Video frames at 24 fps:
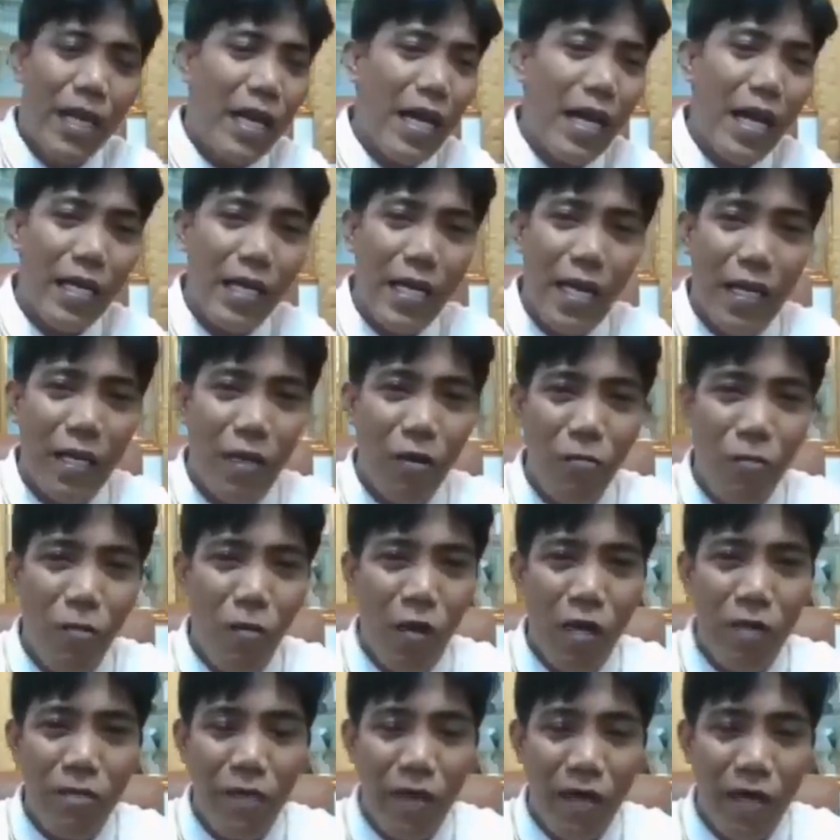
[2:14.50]
Sa
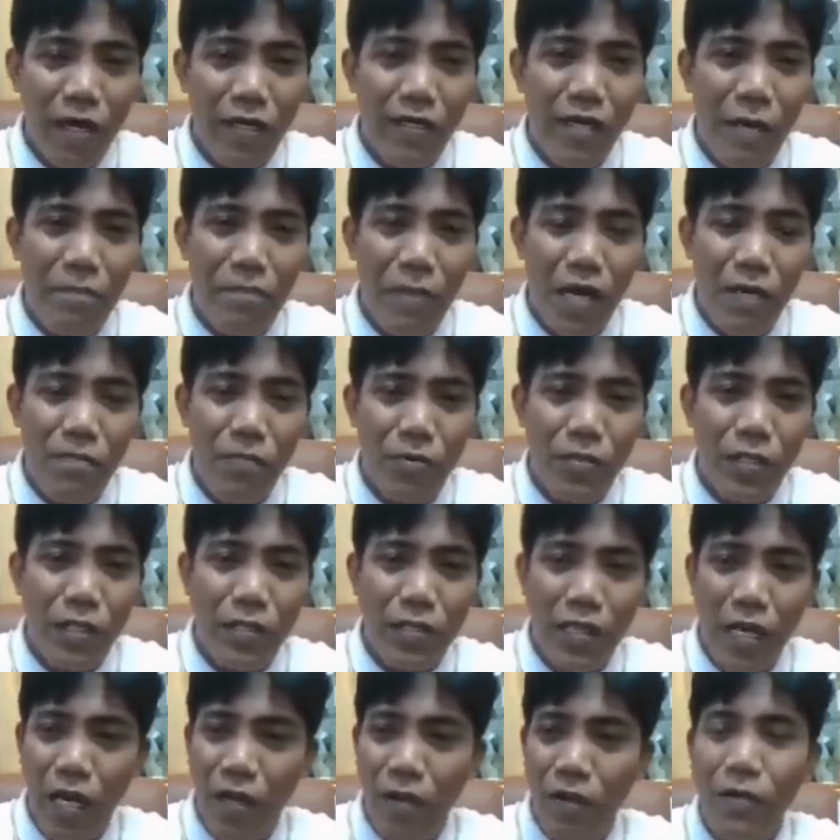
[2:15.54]
pagkakakilala ko po kay Bernard,
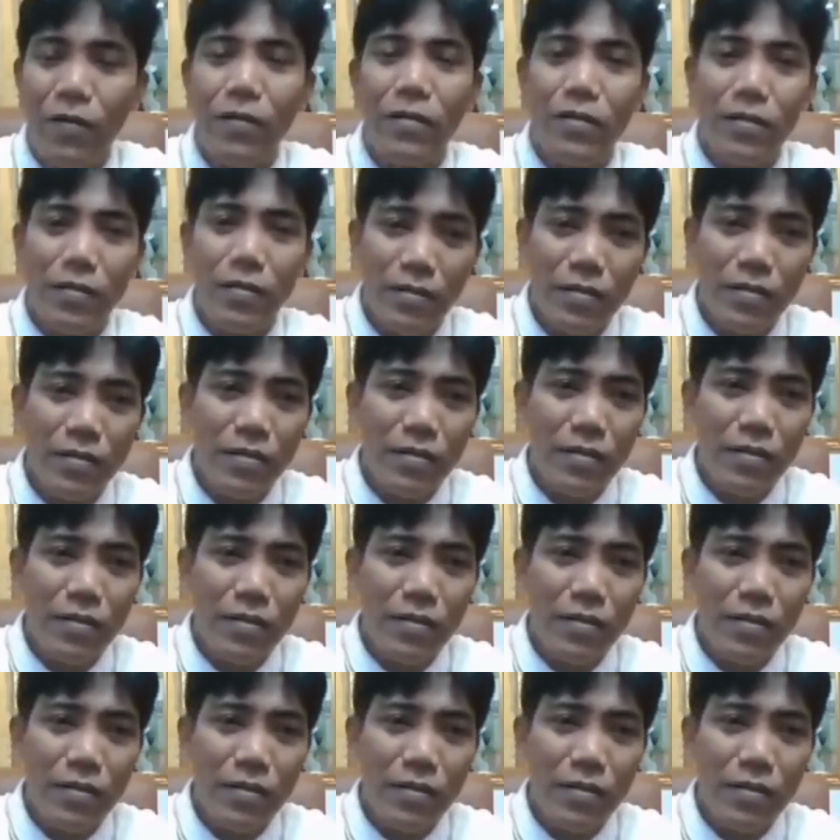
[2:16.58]
napakabuting tao.